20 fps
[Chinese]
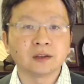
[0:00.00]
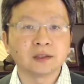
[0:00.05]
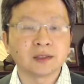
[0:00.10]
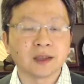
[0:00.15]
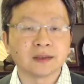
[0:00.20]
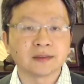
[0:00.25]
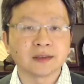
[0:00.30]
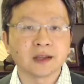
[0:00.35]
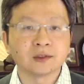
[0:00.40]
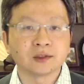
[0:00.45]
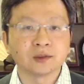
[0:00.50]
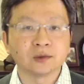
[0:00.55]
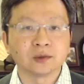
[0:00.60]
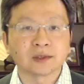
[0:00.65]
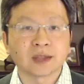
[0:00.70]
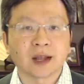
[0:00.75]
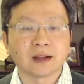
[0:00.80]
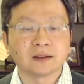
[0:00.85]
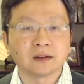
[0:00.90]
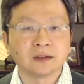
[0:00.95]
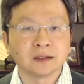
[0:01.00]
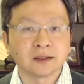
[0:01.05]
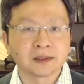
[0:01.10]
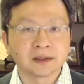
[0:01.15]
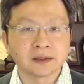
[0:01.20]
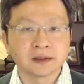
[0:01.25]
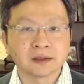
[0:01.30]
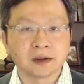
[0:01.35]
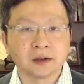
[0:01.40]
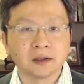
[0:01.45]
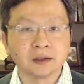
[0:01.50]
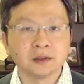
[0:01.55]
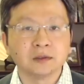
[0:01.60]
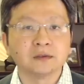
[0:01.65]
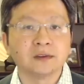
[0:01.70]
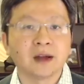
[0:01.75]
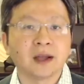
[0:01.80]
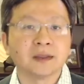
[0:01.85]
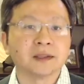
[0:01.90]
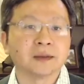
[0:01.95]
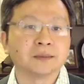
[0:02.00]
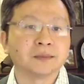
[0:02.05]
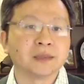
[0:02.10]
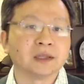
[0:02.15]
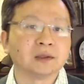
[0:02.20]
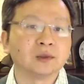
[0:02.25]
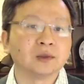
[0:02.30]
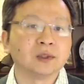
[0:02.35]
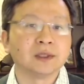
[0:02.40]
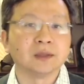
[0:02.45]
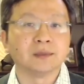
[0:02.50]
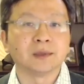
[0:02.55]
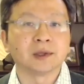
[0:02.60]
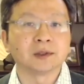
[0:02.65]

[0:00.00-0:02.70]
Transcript: 点赞数达到了四点六万的评论里面